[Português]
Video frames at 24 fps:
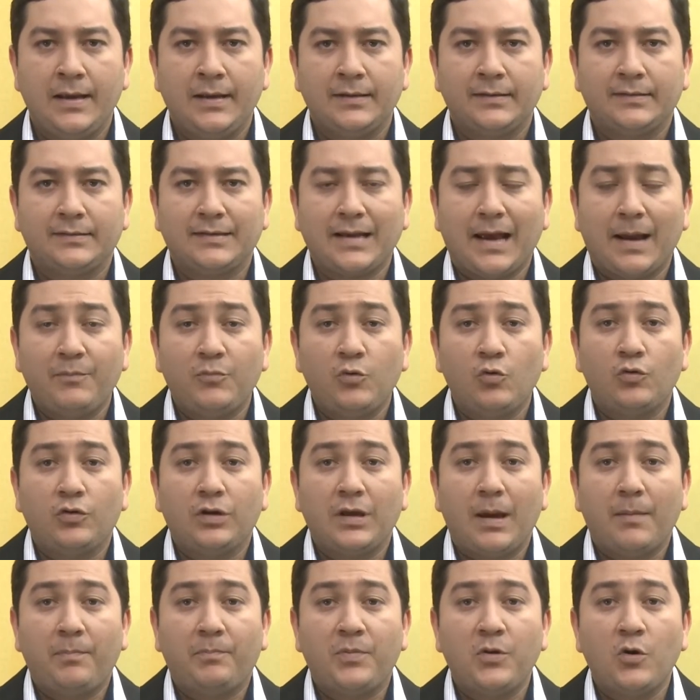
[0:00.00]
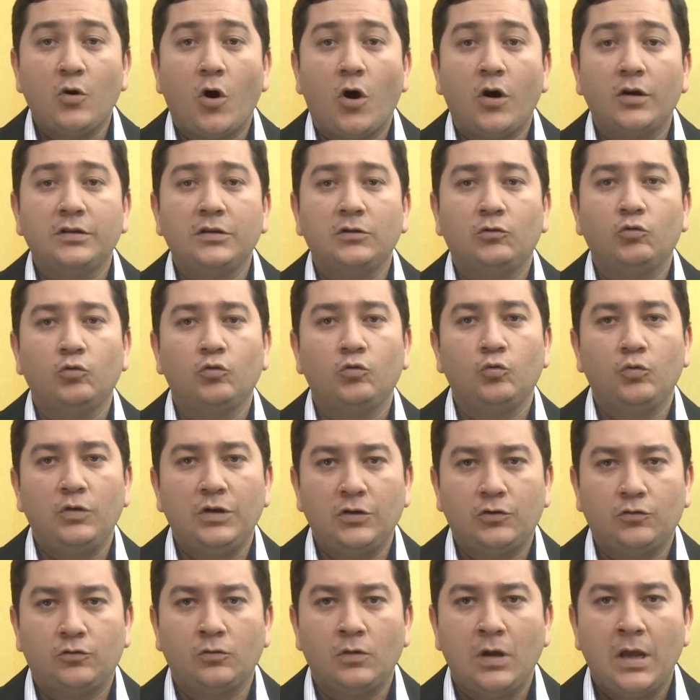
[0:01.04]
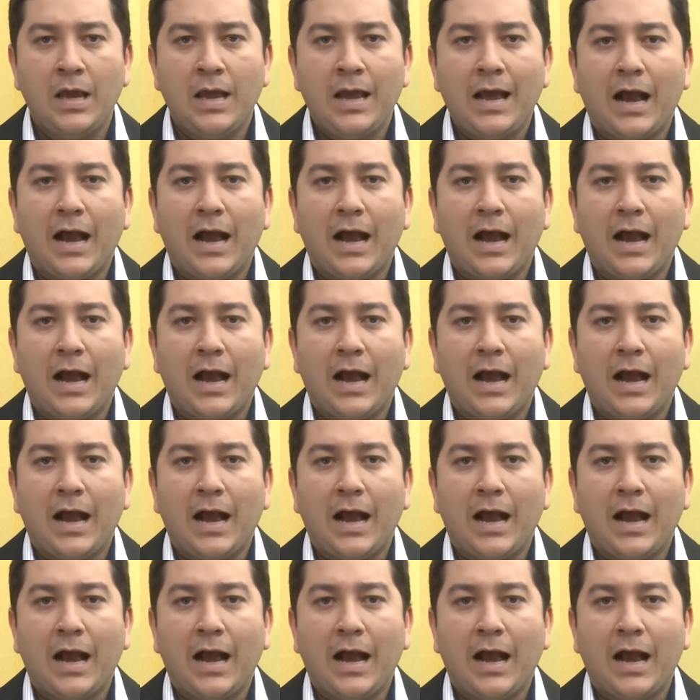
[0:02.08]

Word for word: Sabe o que é pior de tudo isso?